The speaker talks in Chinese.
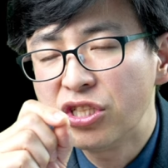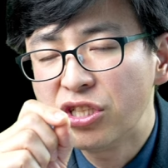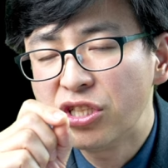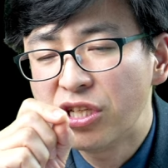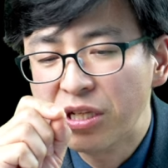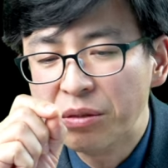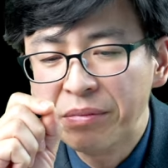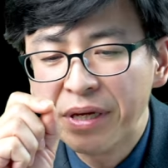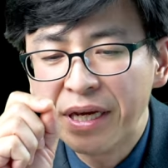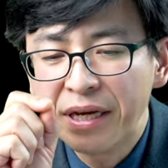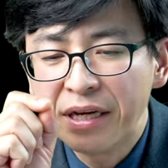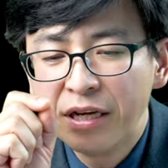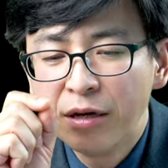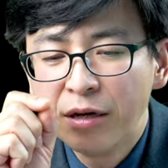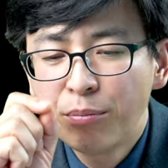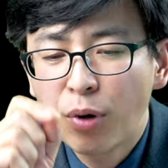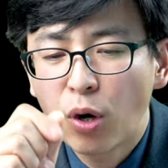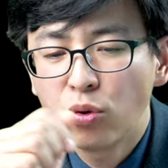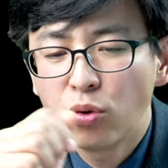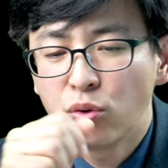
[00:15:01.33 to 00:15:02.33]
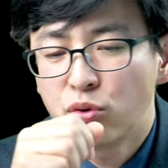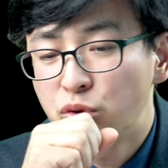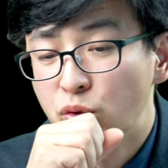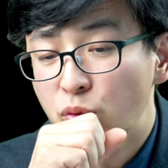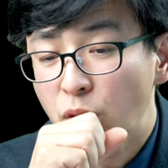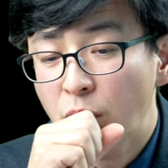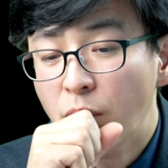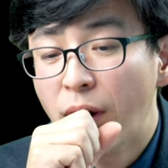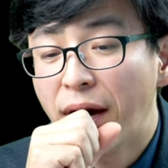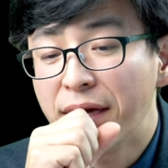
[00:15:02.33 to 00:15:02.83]
示里面暴露出
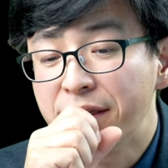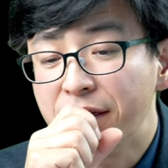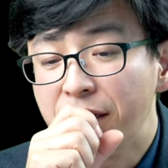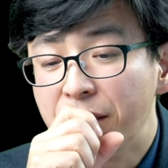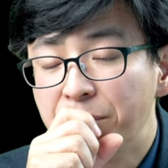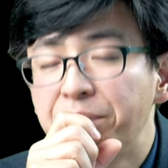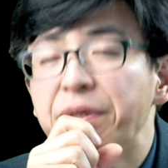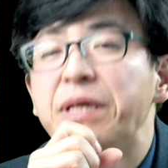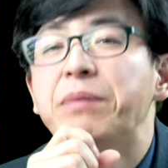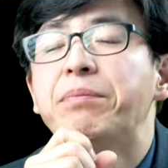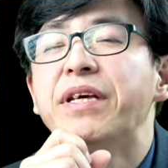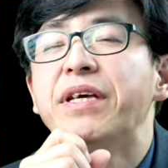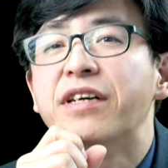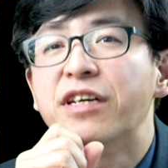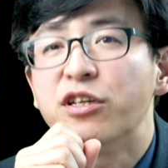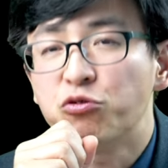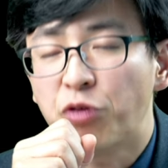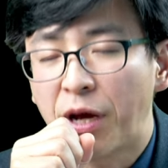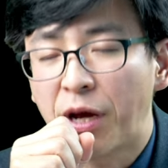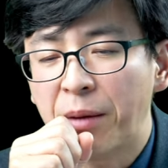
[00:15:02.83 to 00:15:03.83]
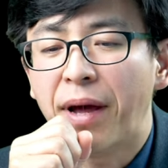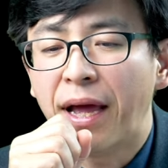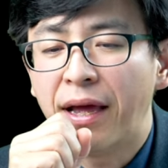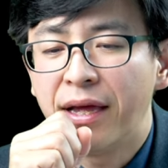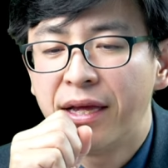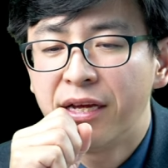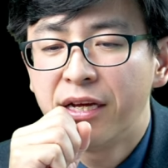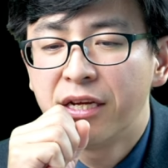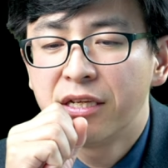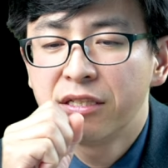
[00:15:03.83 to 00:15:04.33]
文化的弊病和短板。
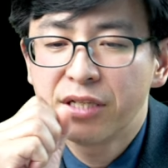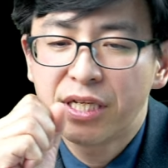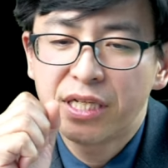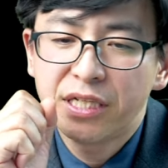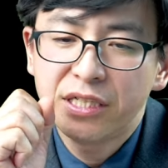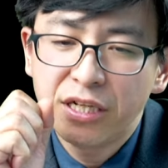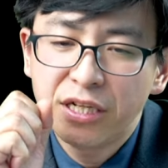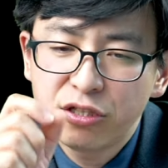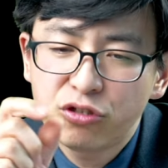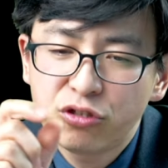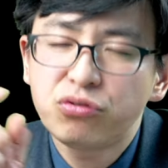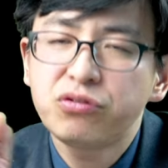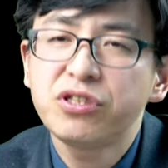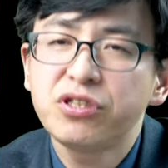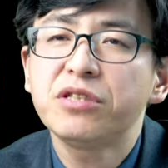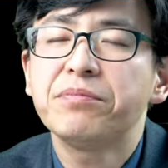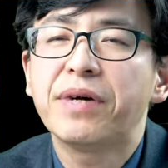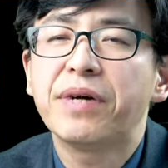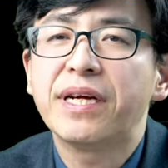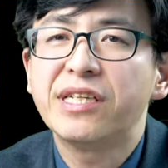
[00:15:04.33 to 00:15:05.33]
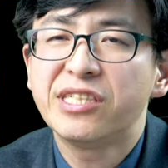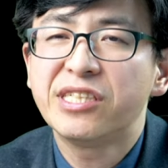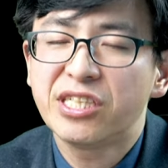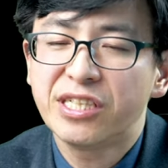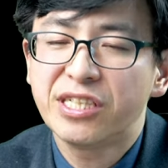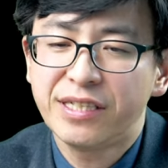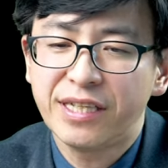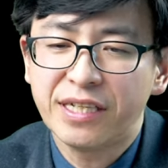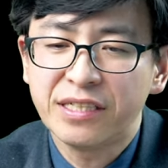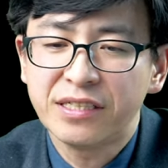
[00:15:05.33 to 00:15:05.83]
所以，人之初性本善是
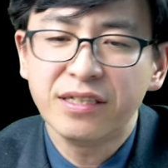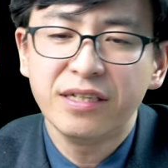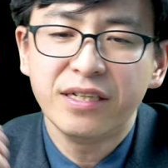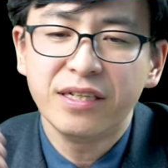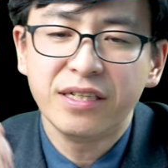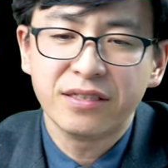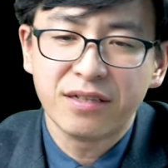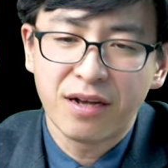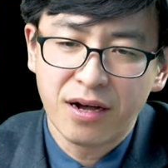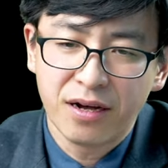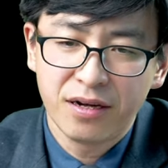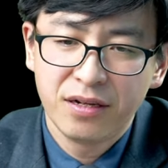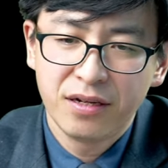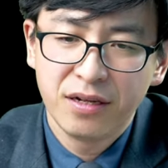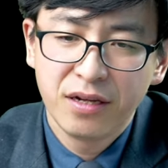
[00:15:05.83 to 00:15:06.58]
个典型的例子哈。